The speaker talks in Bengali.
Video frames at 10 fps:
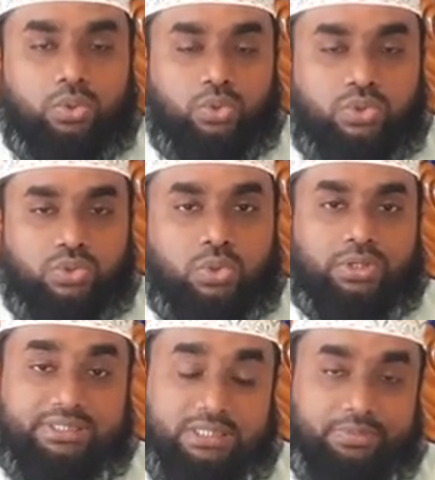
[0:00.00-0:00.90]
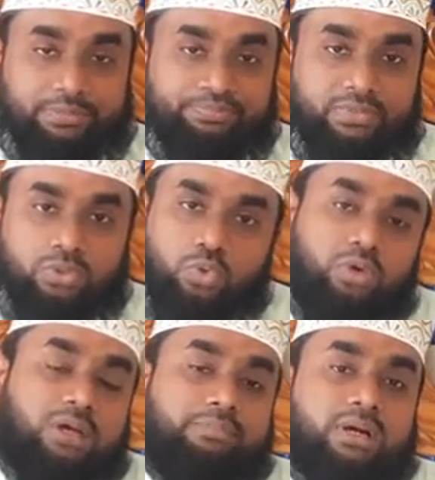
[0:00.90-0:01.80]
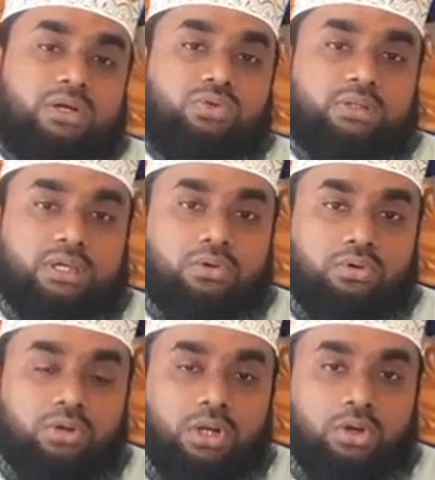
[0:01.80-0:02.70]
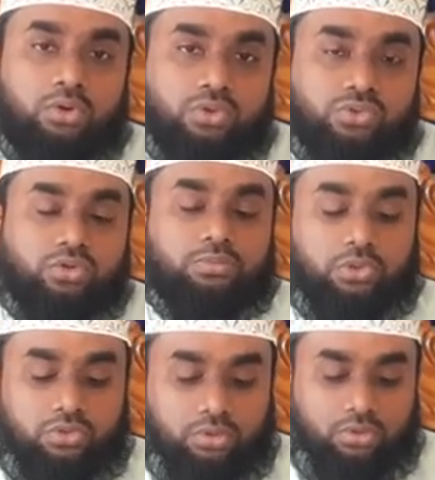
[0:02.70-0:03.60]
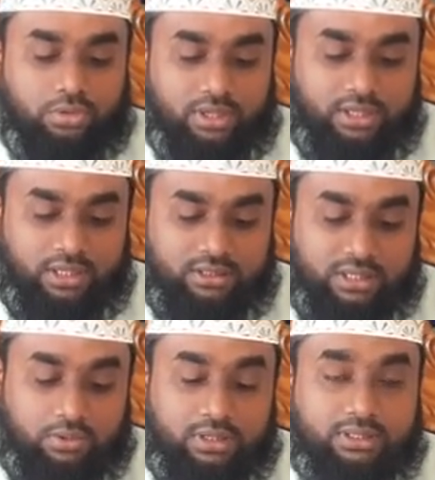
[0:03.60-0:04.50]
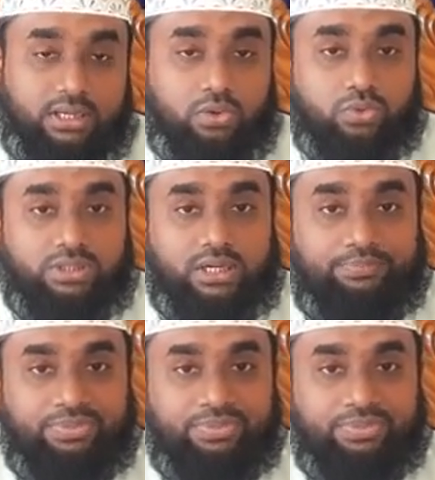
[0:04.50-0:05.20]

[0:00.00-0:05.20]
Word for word: নষ্ট হয়ে যাবে দু নাম্বার যদি কেহ হস্ত মৈতন করে তাহলে তার রোজা